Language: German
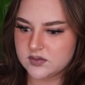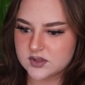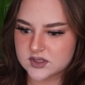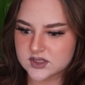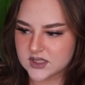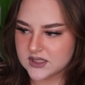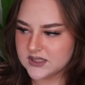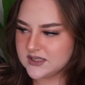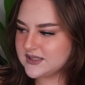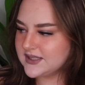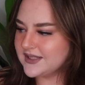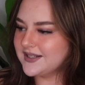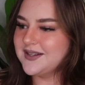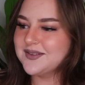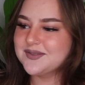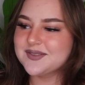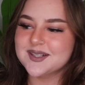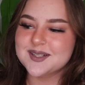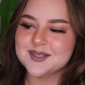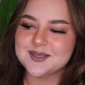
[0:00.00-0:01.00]
Was heißt
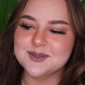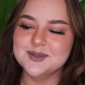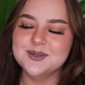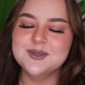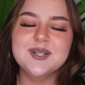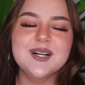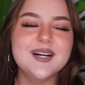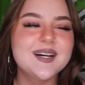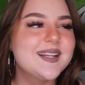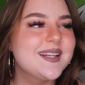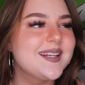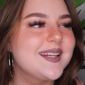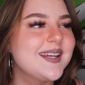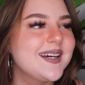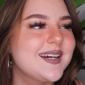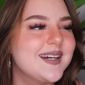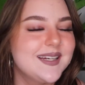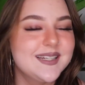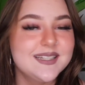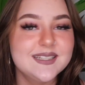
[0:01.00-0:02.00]
denn FAQ,
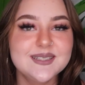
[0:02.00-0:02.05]
Alter?